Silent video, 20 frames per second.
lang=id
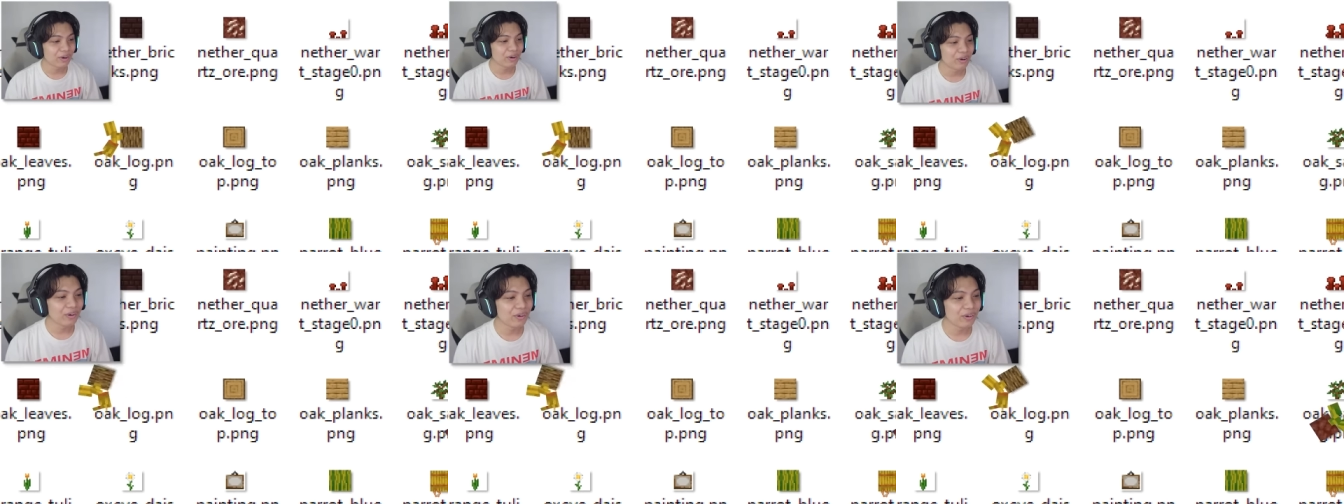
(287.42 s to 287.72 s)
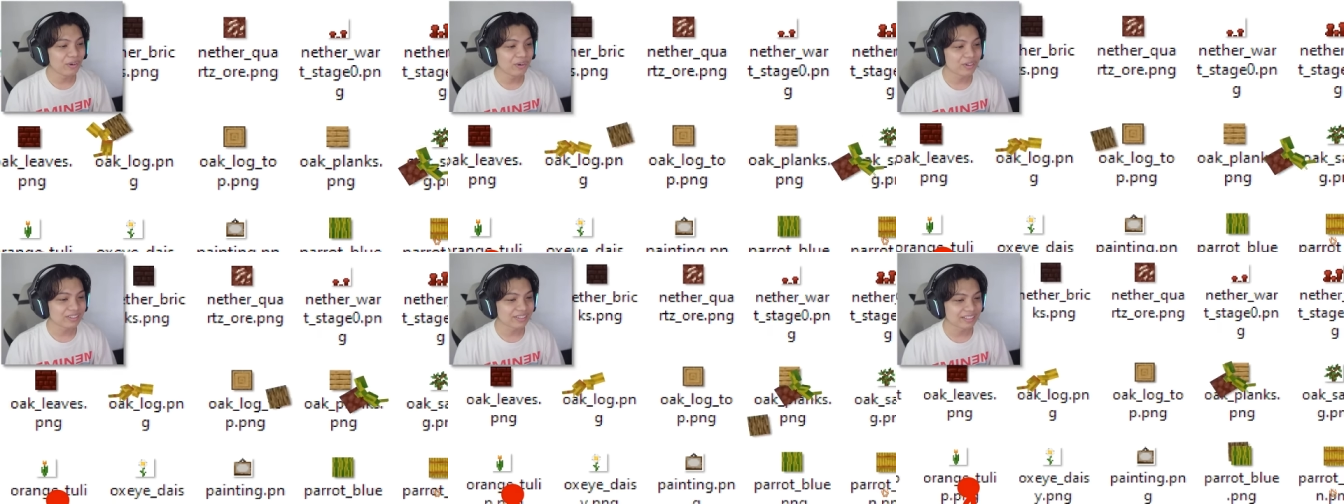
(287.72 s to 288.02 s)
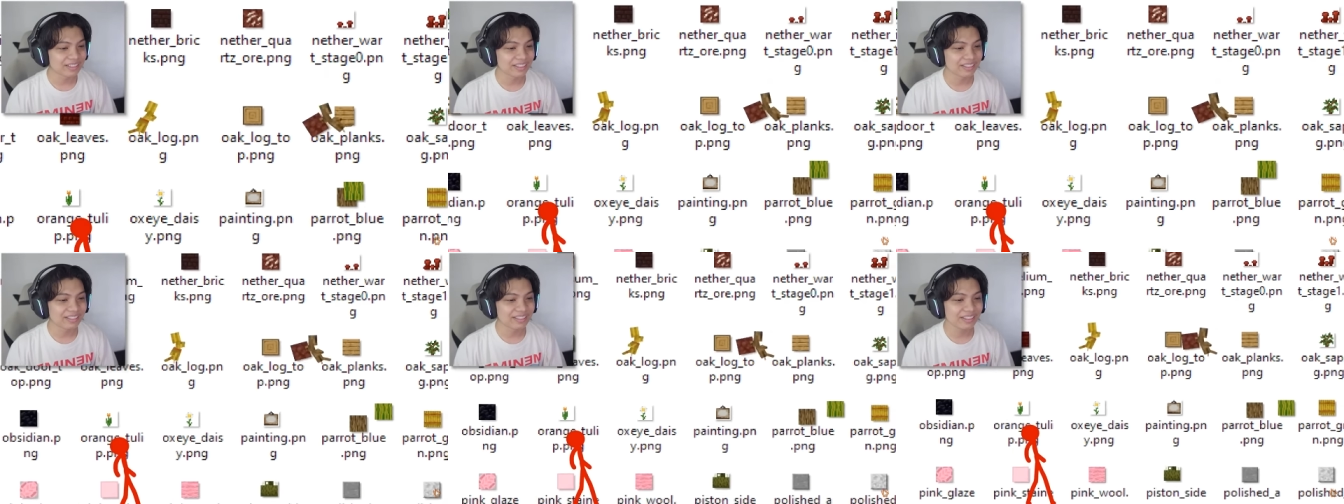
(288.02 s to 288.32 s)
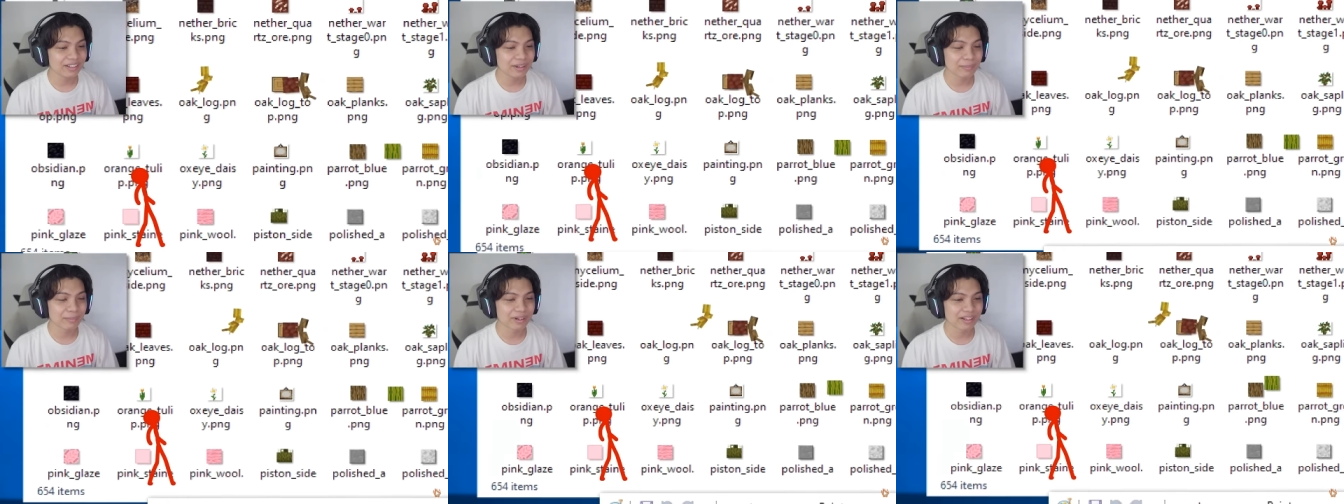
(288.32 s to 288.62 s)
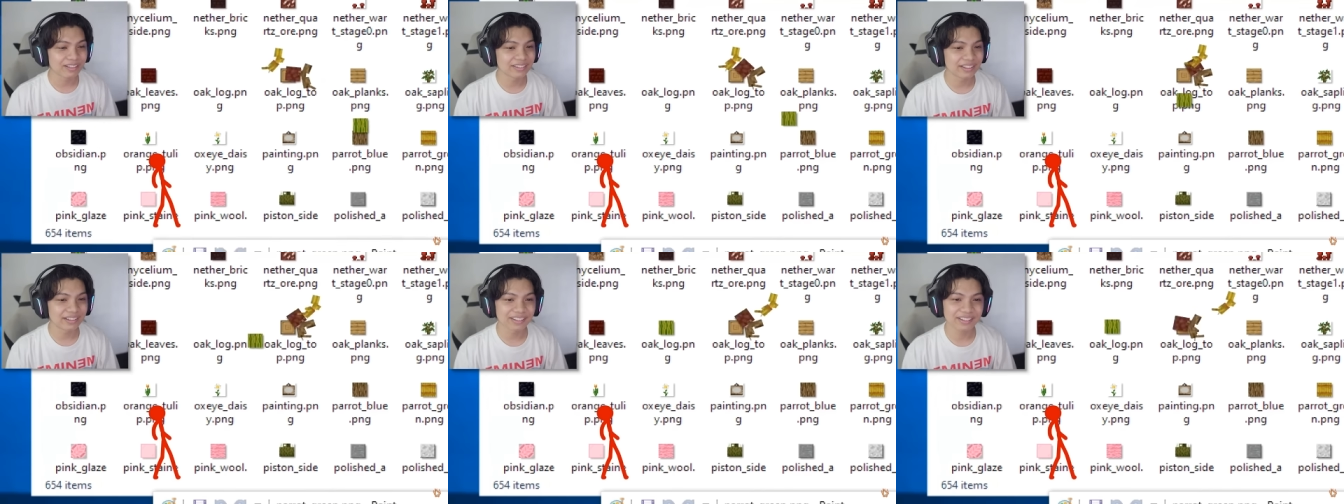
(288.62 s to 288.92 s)
Oh ternyata yang
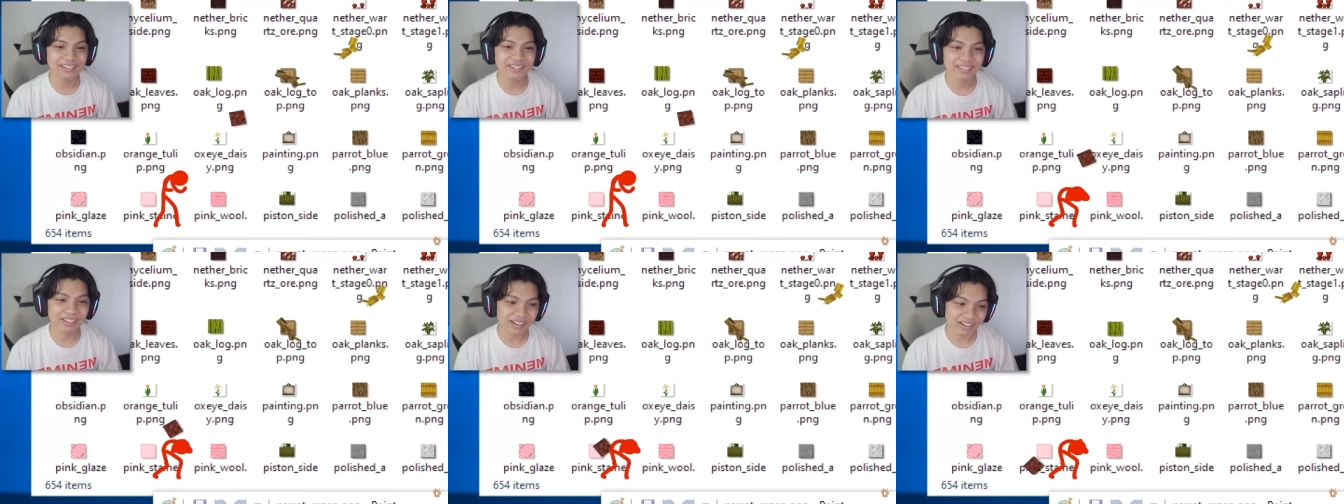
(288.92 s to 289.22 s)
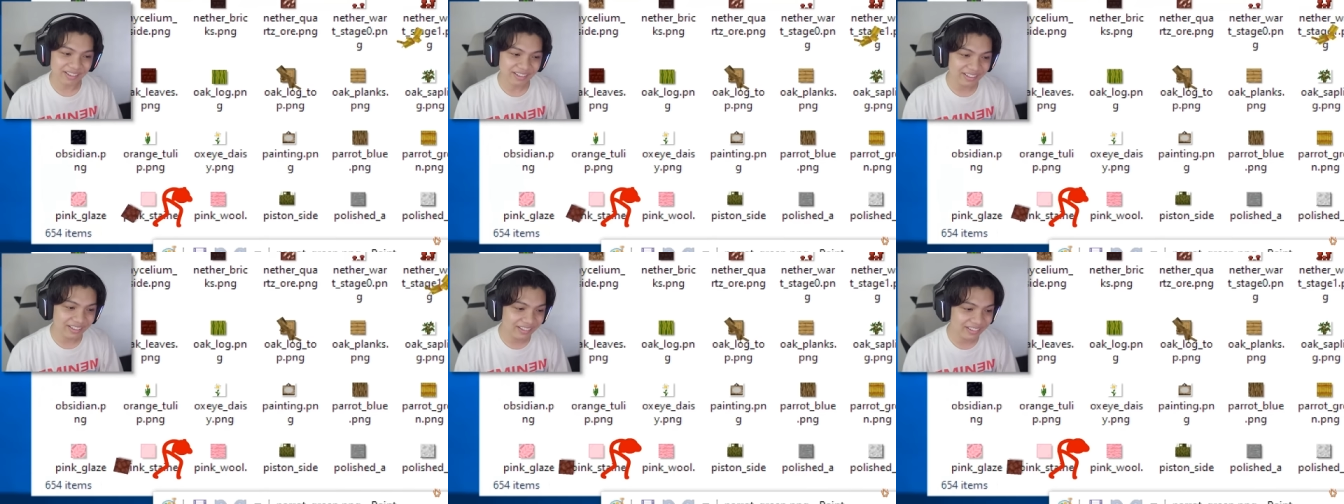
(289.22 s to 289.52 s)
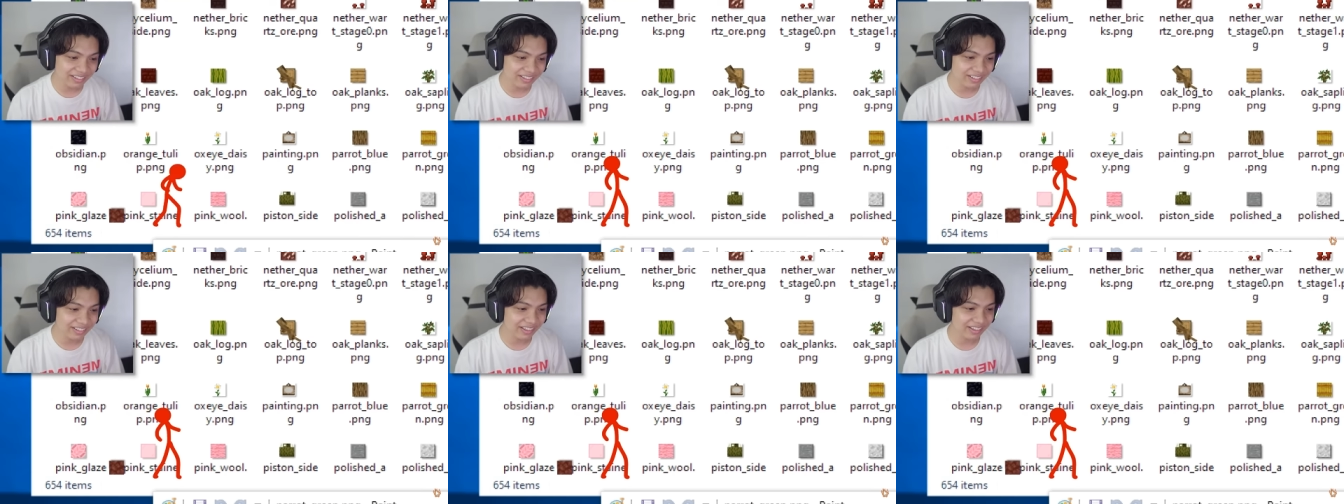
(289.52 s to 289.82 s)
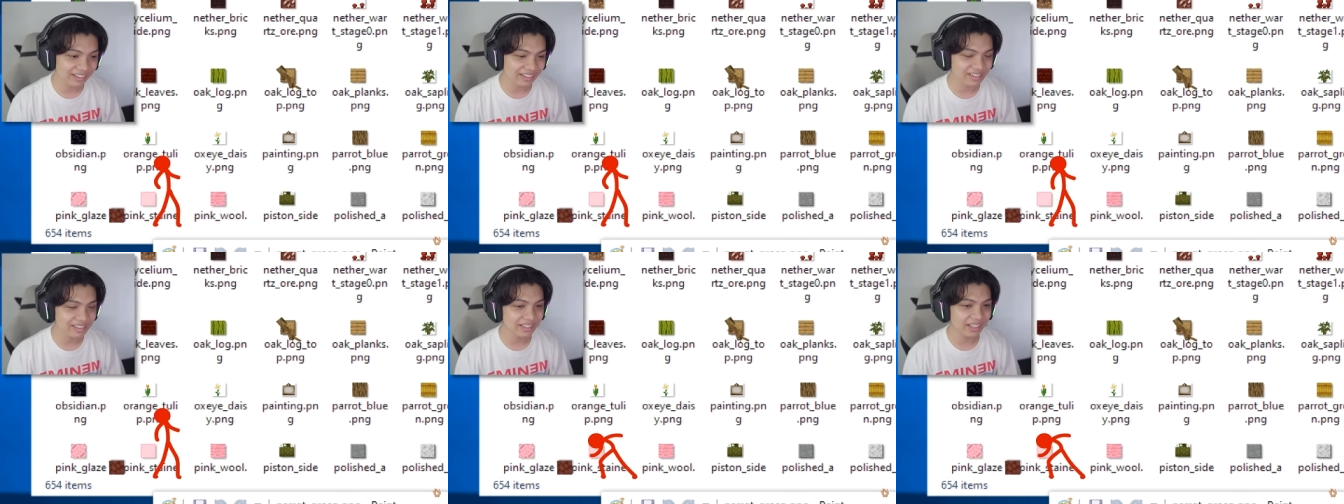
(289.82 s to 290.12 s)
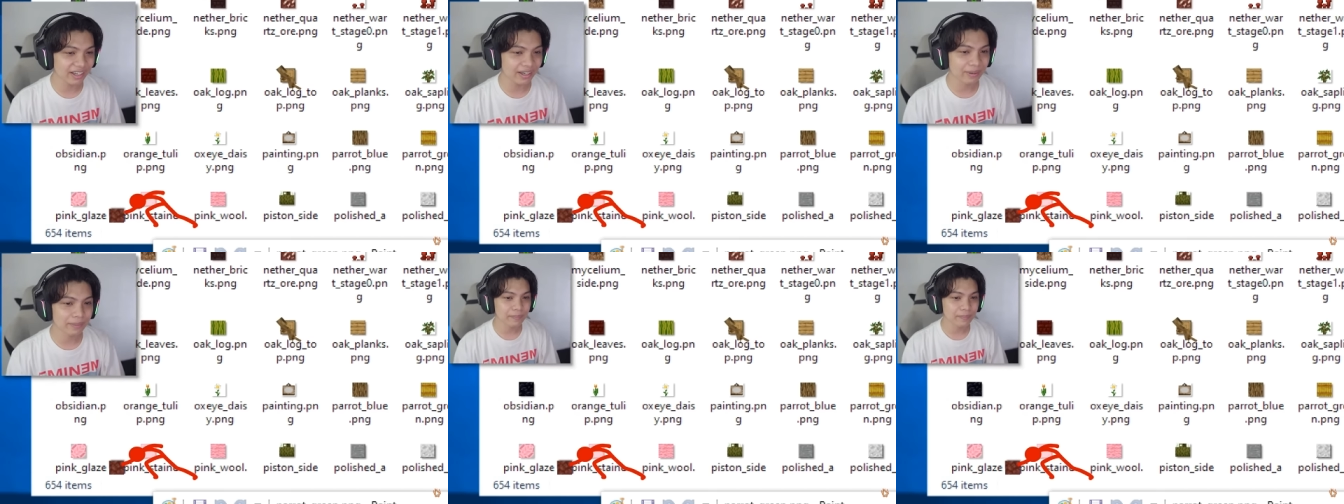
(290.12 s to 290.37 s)
ngeberantakin ntar ini ya guys ya